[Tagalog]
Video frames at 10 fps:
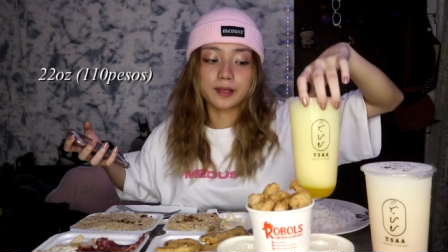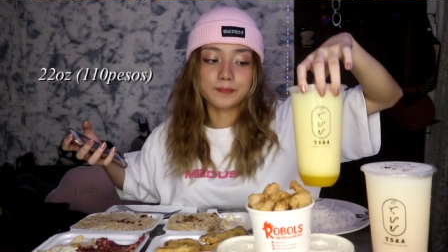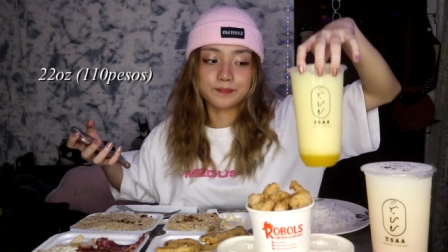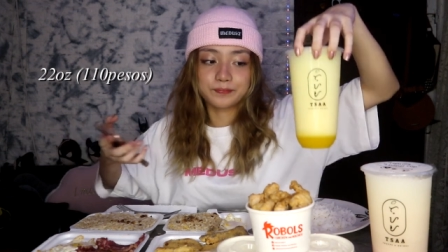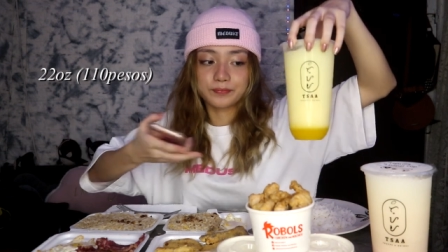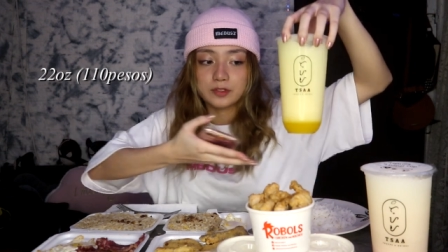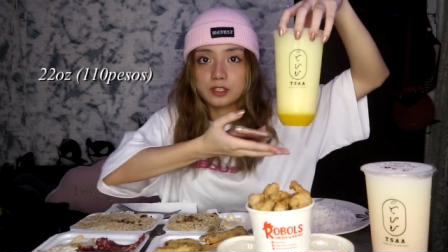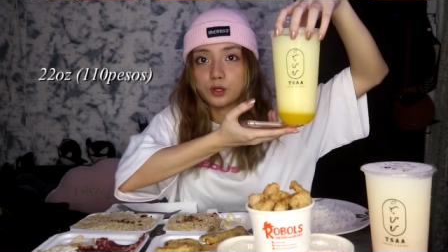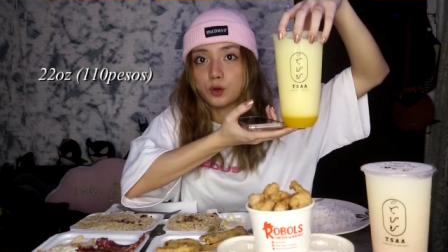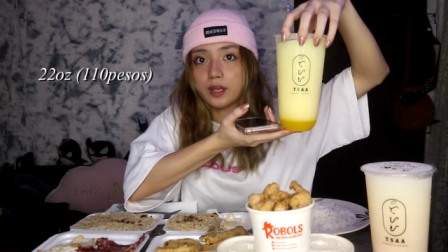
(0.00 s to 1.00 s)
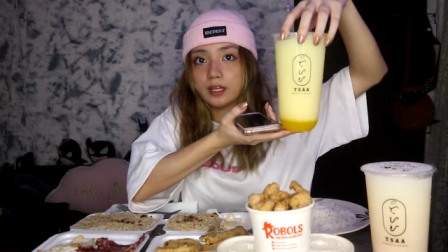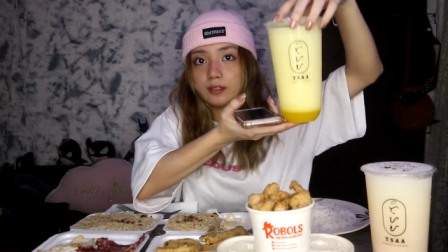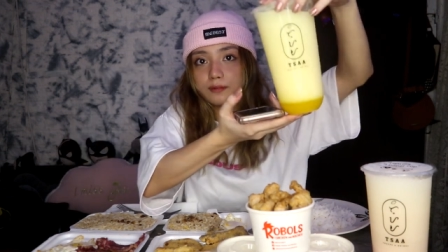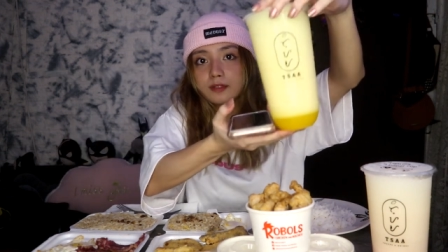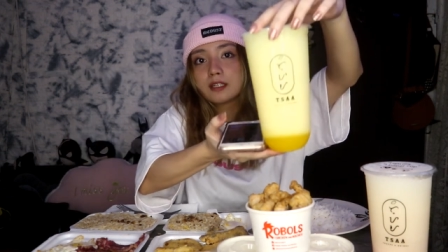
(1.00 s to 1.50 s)
okay? So,
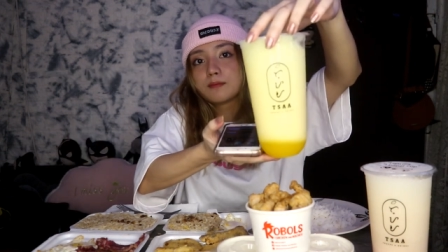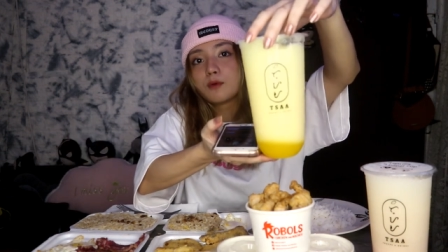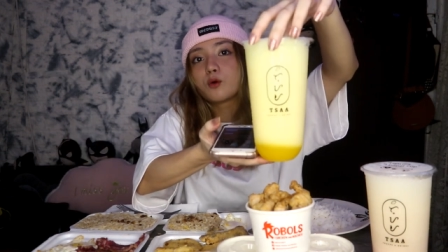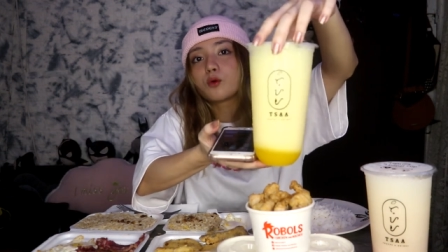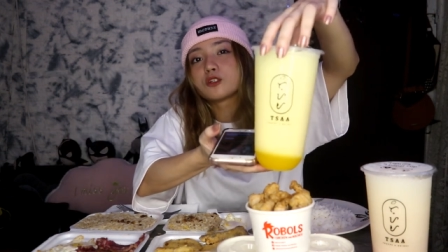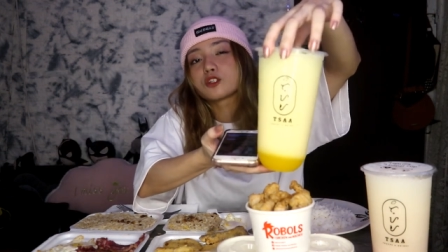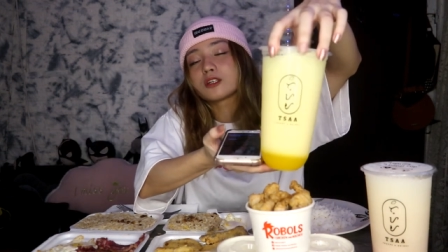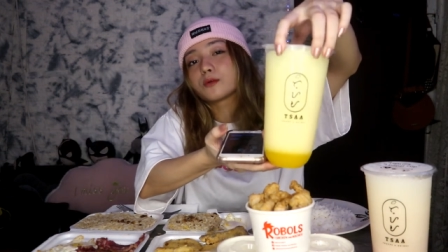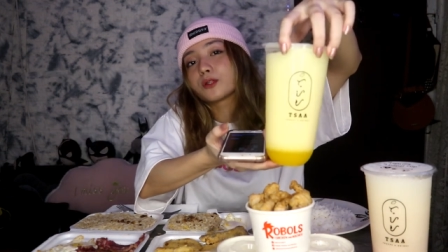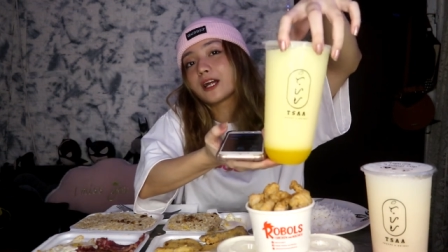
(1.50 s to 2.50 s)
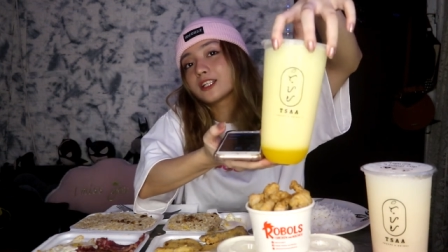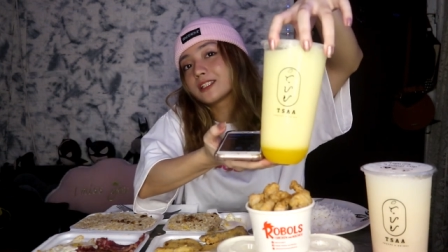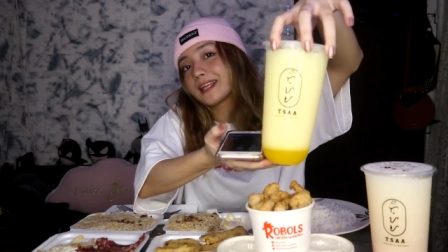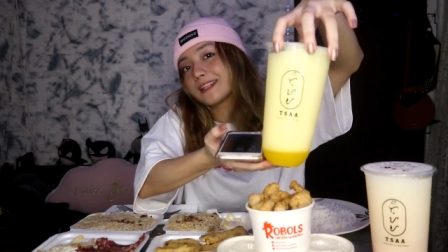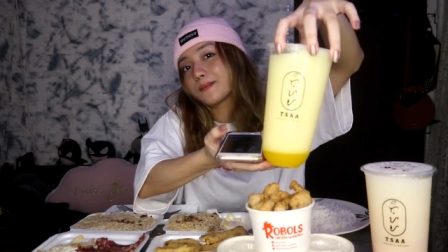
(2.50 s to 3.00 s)
ayan. Kukuha niyo siya
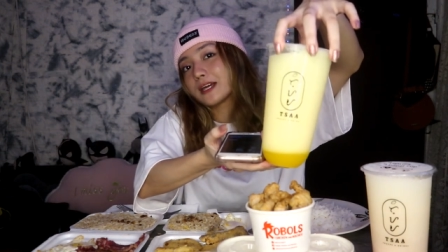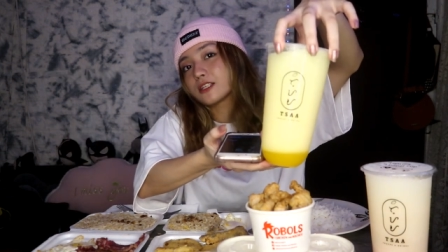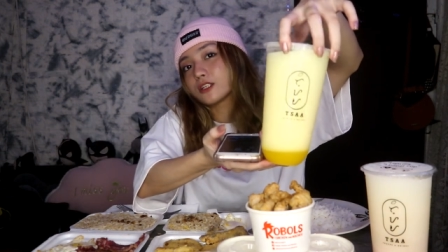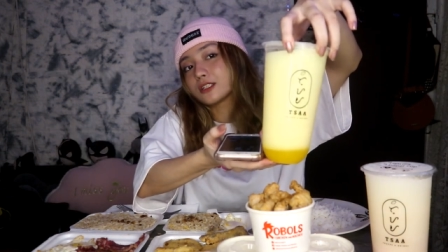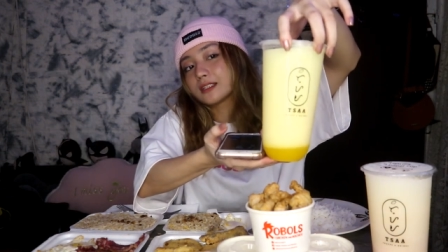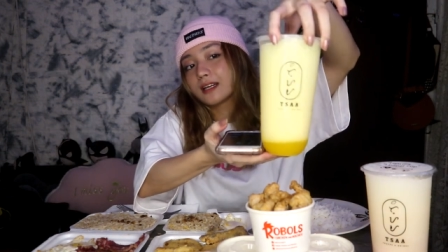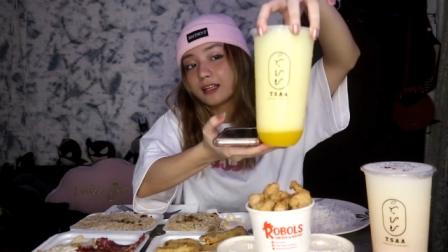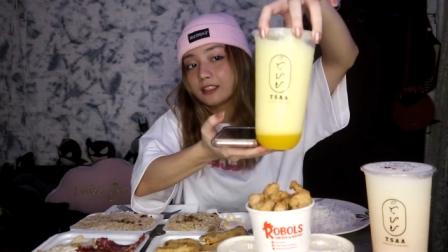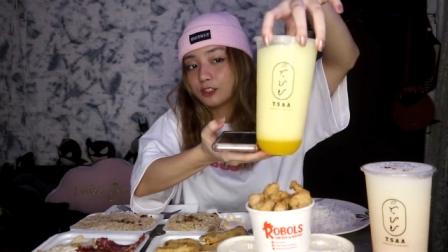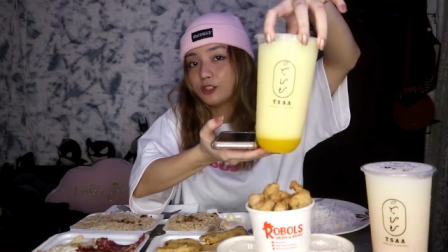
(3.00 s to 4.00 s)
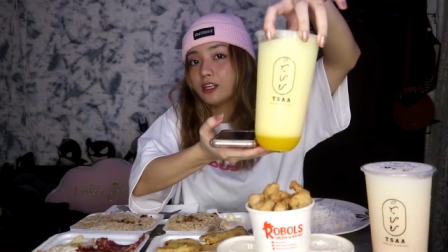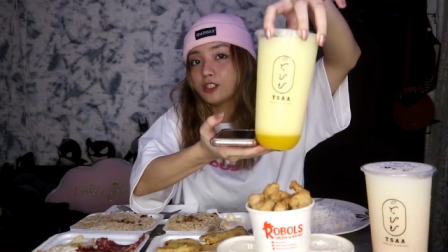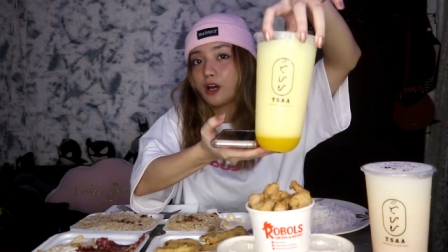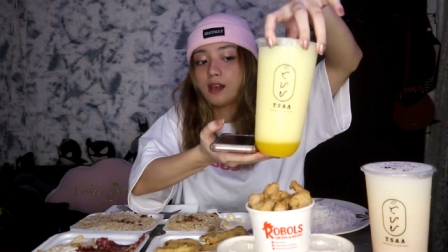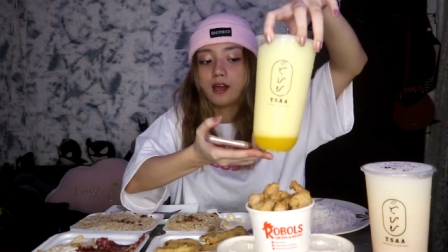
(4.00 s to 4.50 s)
110 pesos na ganito na
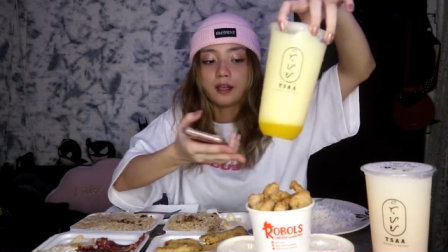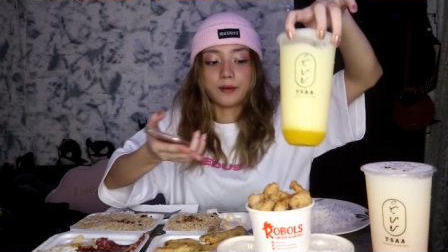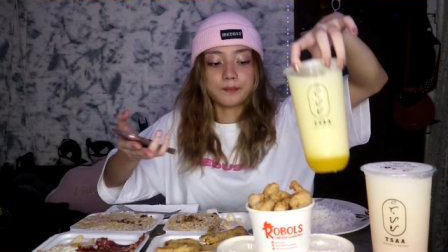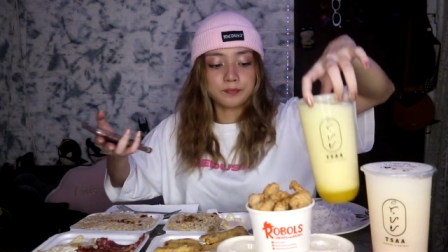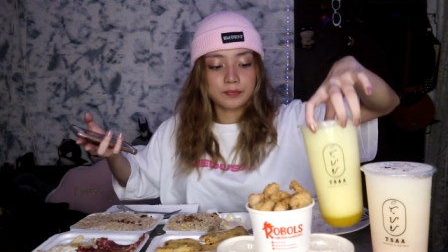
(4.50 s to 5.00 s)
siya kalaki.